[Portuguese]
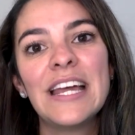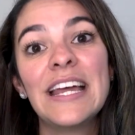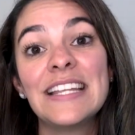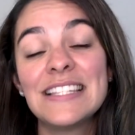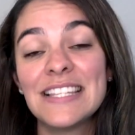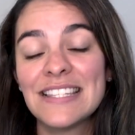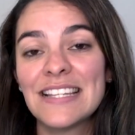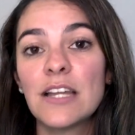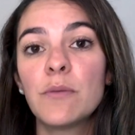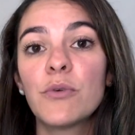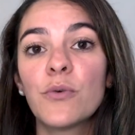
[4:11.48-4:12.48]
É
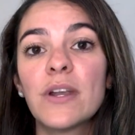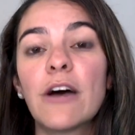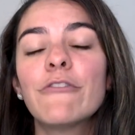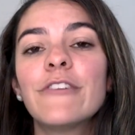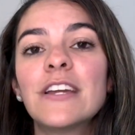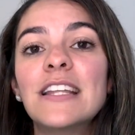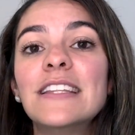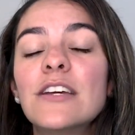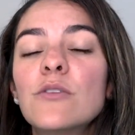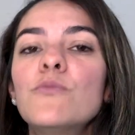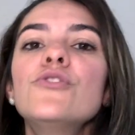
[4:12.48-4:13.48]
necessário procurar o
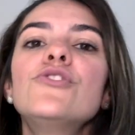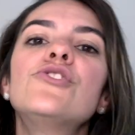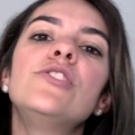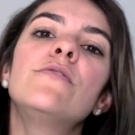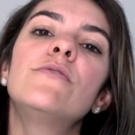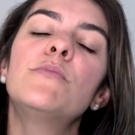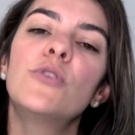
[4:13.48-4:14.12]
verdadeiro motivo